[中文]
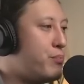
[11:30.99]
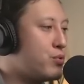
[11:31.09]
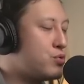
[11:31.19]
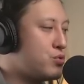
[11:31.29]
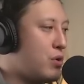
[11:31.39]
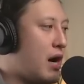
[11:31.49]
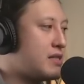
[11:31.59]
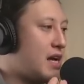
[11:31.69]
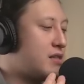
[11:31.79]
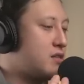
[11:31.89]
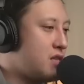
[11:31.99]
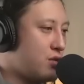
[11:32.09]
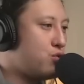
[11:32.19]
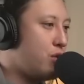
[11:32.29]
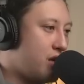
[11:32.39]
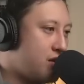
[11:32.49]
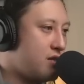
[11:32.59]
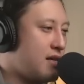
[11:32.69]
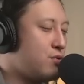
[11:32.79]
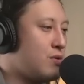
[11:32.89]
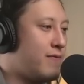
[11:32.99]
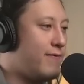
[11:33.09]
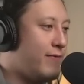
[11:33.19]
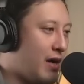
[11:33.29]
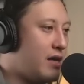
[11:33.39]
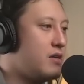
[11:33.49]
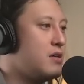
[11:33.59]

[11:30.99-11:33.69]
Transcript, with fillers: 不需要在正确的时间去 fud